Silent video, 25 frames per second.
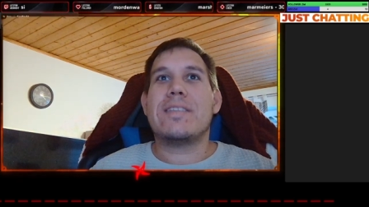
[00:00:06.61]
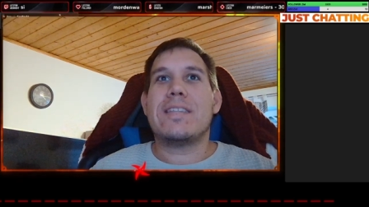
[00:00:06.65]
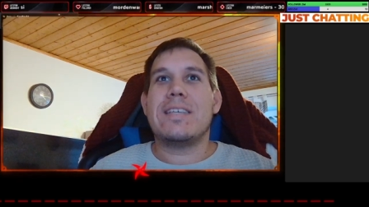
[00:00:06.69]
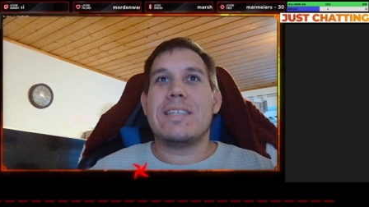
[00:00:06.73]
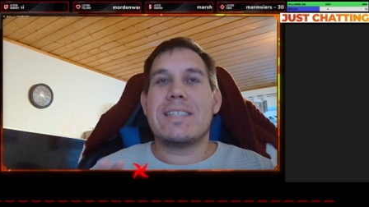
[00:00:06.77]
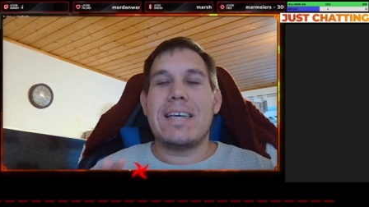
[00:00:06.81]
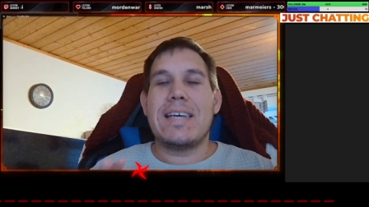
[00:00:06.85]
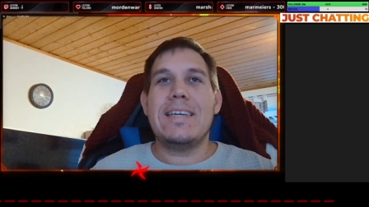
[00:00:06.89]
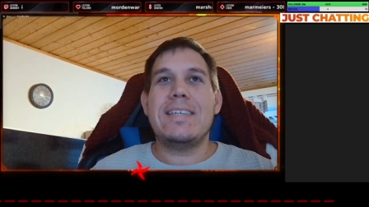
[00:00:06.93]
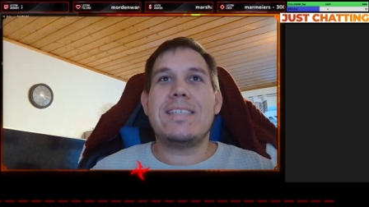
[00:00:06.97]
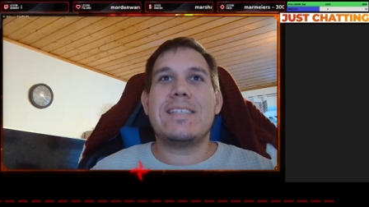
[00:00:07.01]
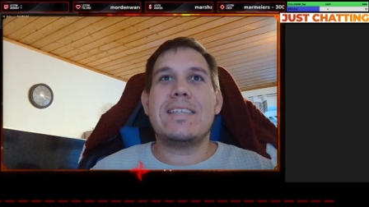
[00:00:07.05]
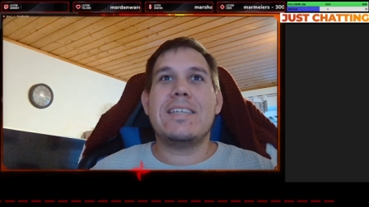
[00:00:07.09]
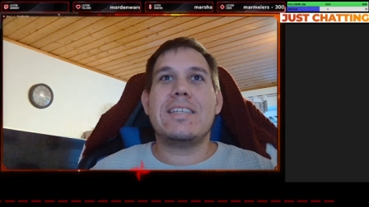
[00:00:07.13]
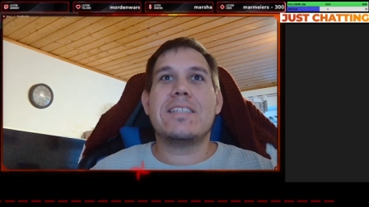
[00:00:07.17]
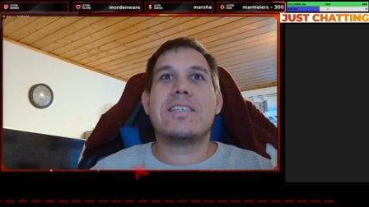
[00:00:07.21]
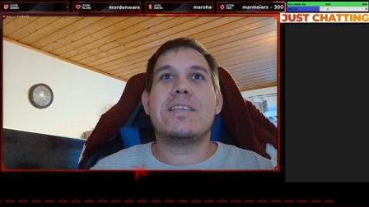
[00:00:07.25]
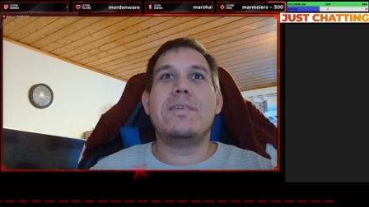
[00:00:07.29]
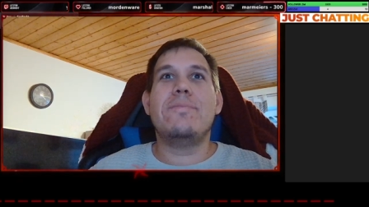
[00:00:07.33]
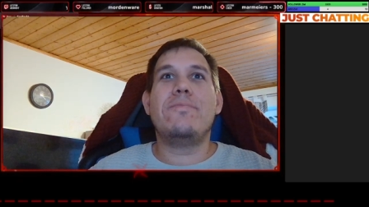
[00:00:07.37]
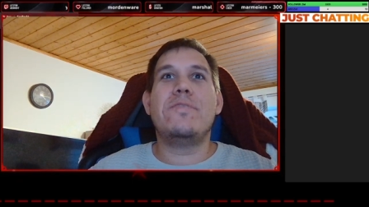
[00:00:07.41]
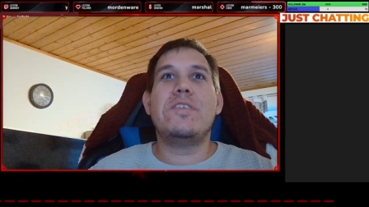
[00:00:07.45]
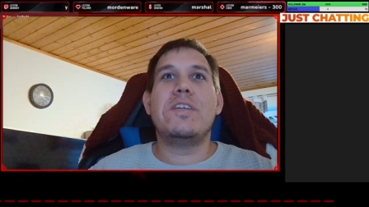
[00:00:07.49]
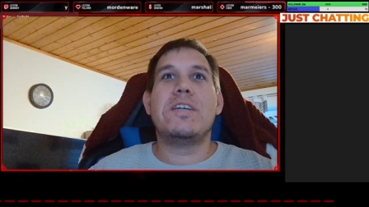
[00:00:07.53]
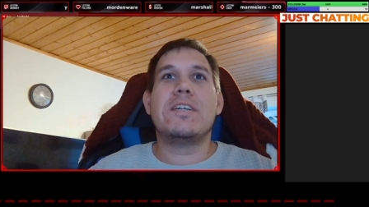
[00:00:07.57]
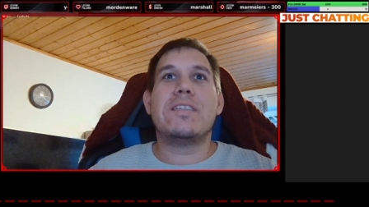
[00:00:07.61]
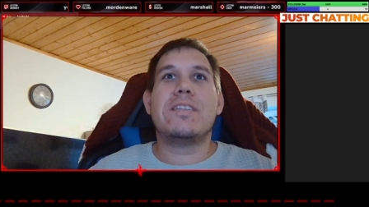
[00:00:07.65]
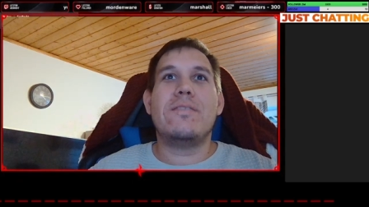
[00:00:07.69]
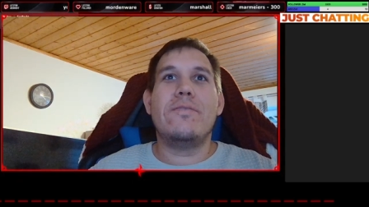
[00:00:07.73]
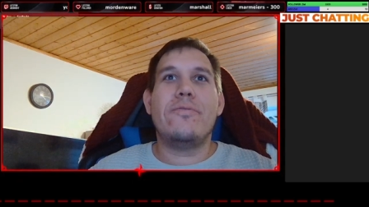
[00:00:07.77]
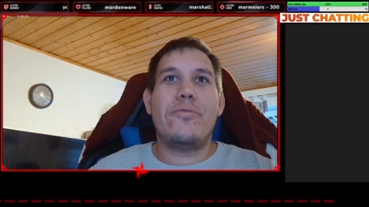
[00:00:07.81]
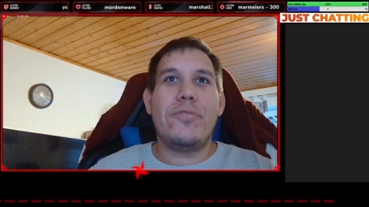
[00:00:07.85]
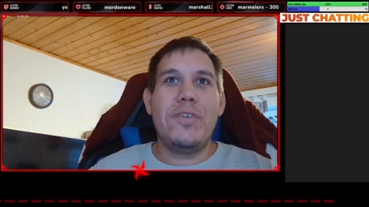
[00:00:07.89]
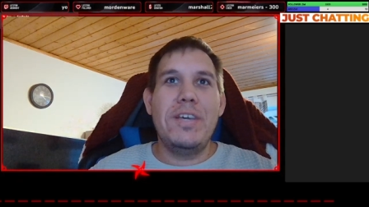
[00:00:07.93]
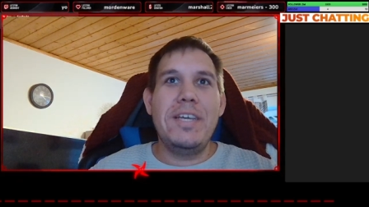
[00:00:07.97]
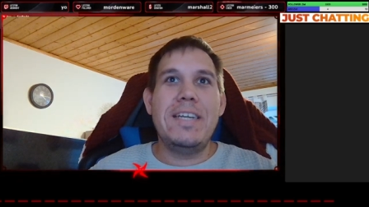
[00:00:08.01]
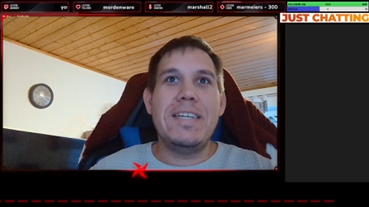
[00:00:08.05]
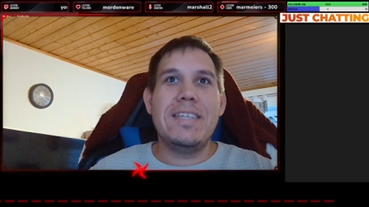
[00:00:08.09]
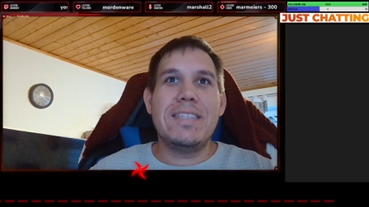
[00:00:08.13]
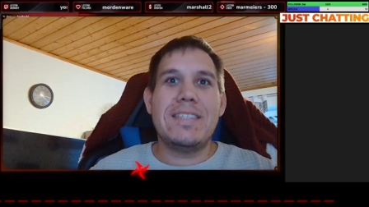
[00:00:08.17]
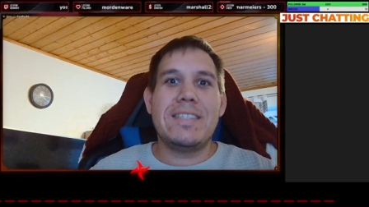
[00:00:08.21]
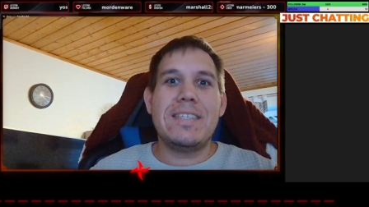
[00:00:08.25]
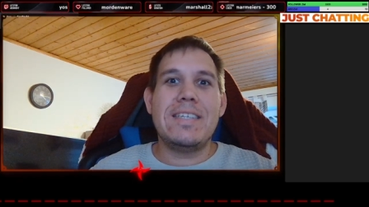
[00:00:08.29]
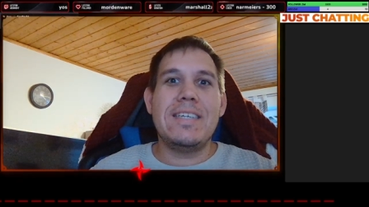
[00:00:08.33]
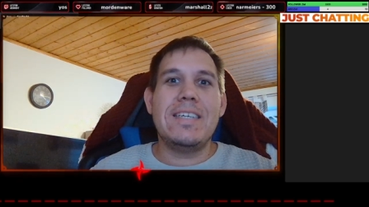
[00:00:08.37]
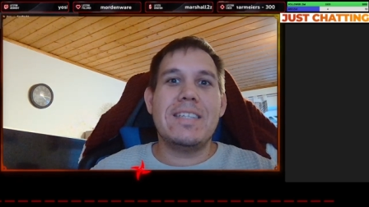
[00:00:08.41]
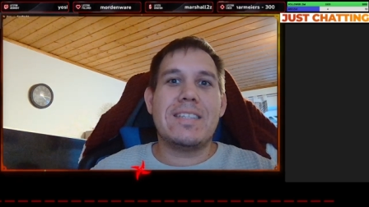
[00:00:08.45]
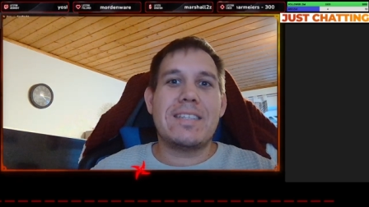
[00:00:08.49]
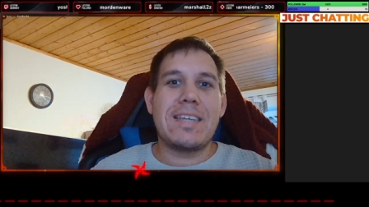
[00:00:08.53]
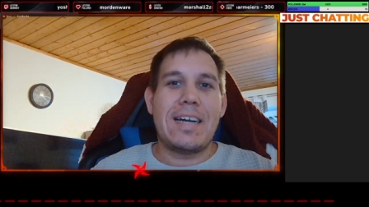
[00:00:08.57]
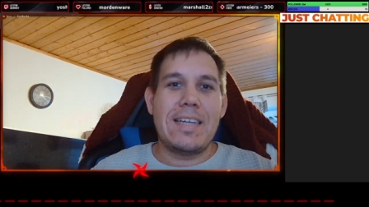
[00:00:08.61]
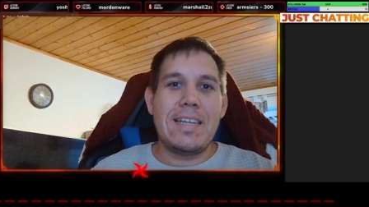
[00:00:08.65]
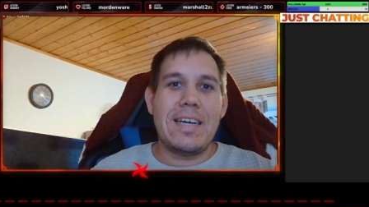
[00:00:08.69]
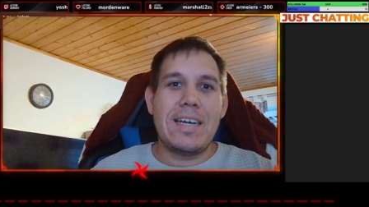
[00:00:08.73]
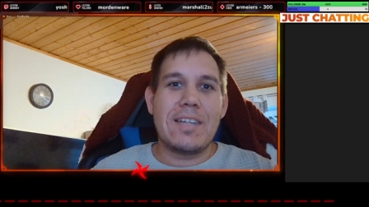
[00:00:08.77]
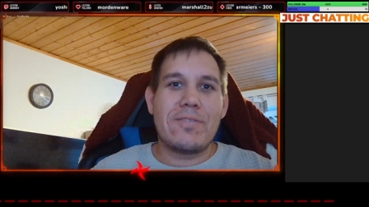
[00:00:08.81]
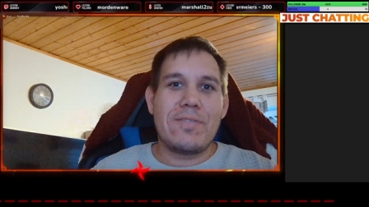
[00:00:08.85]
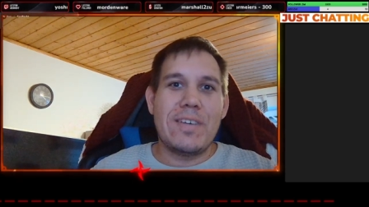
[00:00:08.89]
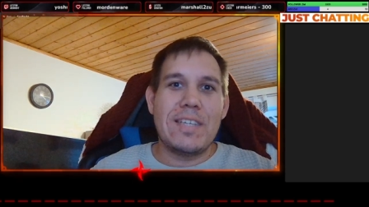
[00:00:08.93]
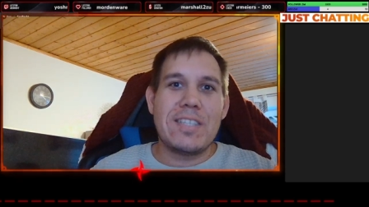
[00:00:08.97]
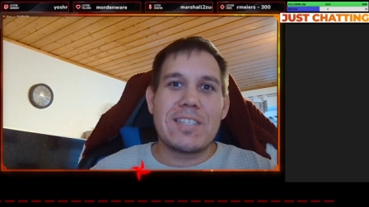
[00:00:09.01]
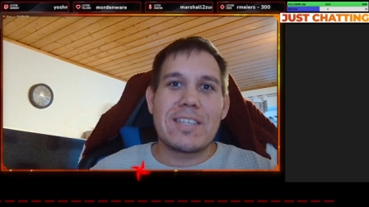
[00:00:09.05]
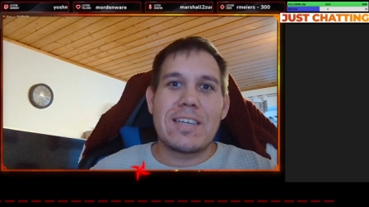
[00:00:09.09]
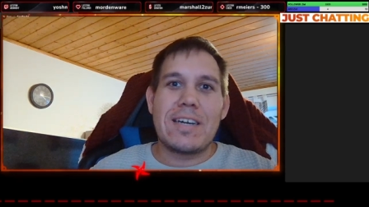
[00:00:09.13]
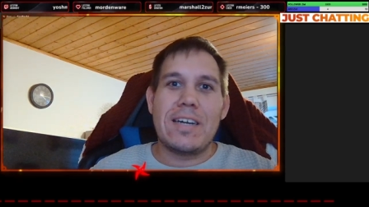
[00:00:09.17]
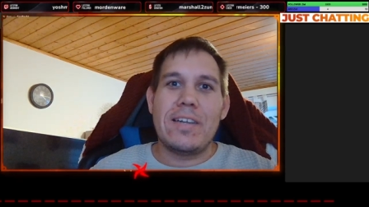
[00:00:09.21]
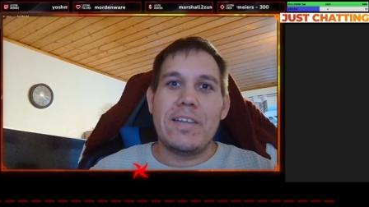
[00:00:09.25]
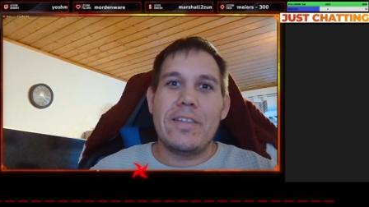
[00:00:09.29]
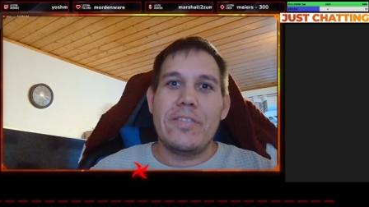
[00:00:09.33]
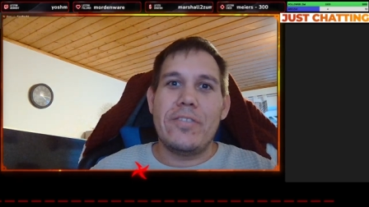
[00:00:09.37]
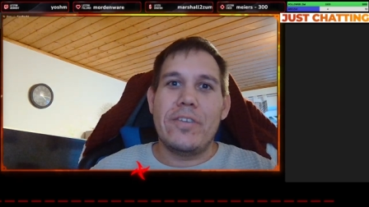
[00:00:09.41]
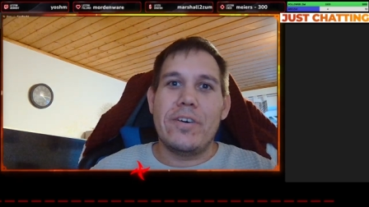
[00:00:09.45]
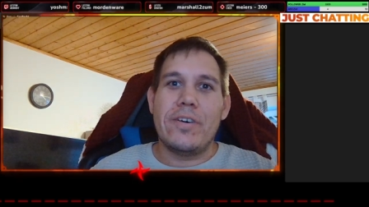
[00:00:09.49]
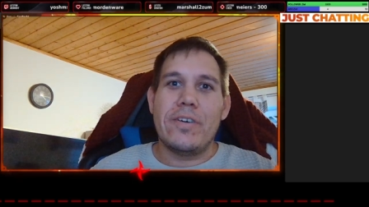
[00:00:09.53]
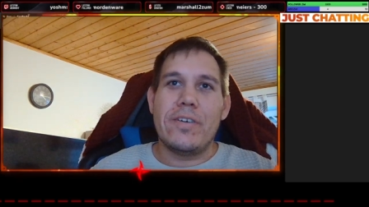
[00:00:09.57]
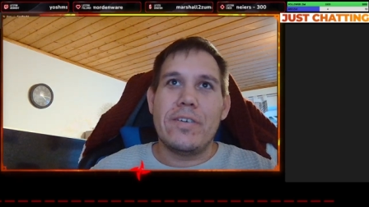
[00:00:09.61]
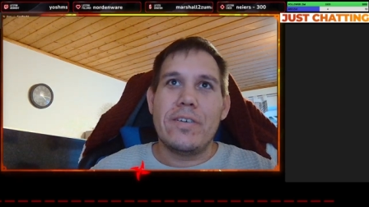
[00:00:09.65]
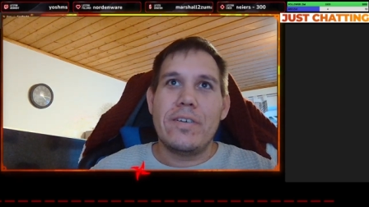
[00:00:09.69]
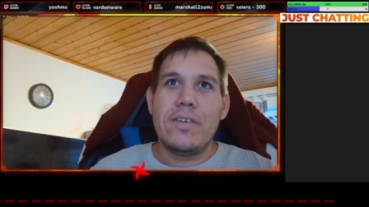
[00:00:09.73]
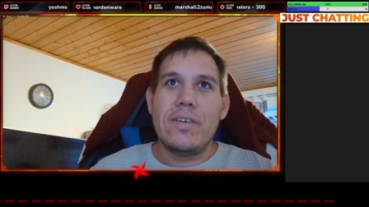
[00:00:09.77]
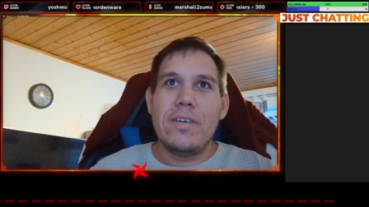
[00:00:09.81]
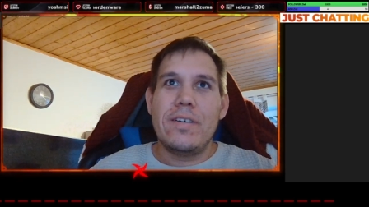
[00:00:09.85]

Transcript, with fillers: das heißt, es gibt wieder viele digitale Adventskalender.